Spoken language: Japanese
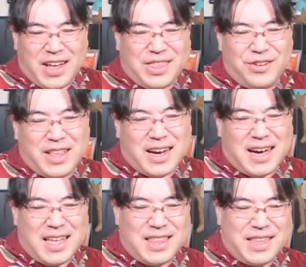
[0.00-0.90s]
まあそういった
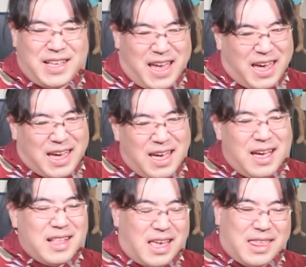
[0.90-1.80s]
感じで、
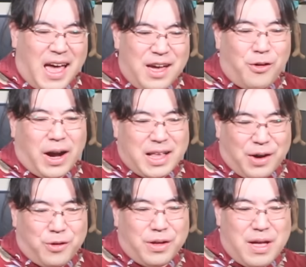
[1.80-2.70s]
で、最後が
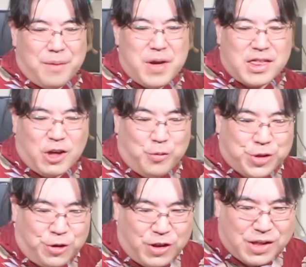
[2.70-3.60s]
ね、これね、めっちゃ面
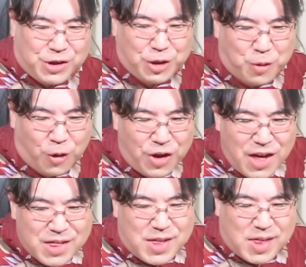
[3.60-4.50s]
白いんですけども、
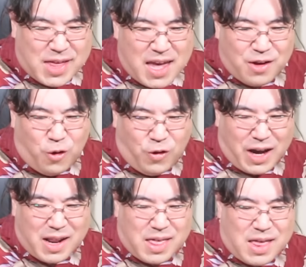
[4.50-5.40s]
実際、郷
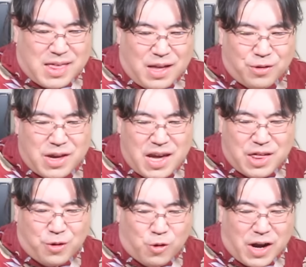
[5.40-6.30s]
原先生の刑
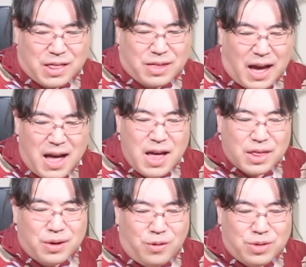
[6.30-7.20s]
事告発が
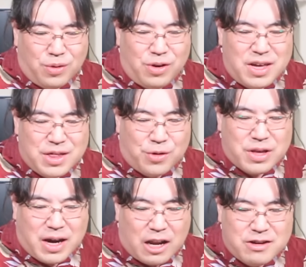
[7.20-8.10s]
想像以上
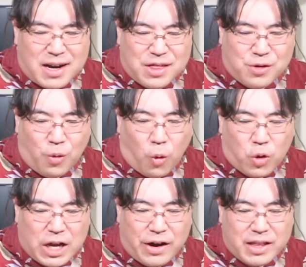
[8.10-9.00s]
に軽々しく
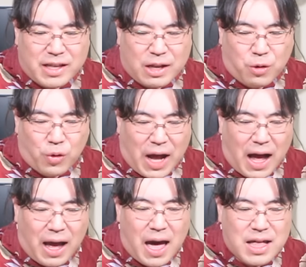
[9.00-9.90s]
行われていたとの
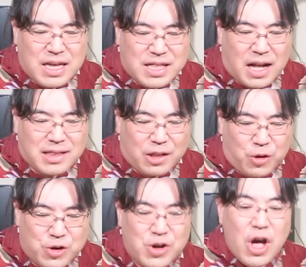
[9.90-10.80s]
考えに至った
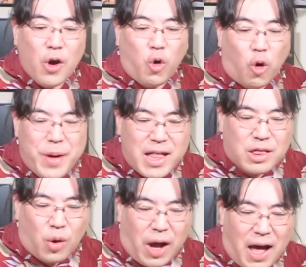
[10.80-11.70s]
という
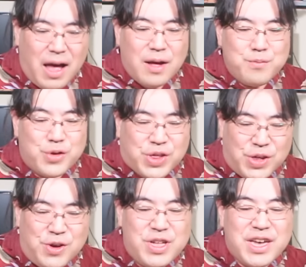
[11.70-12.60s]
コメントが無
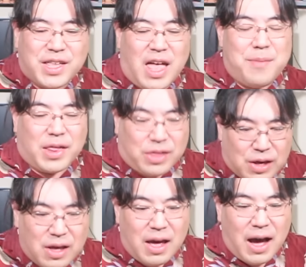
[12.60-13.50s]
数に来ていま
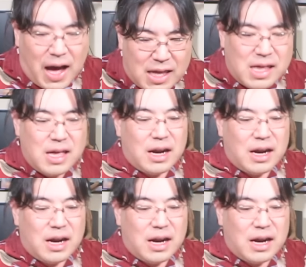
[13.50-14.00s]
す。はい。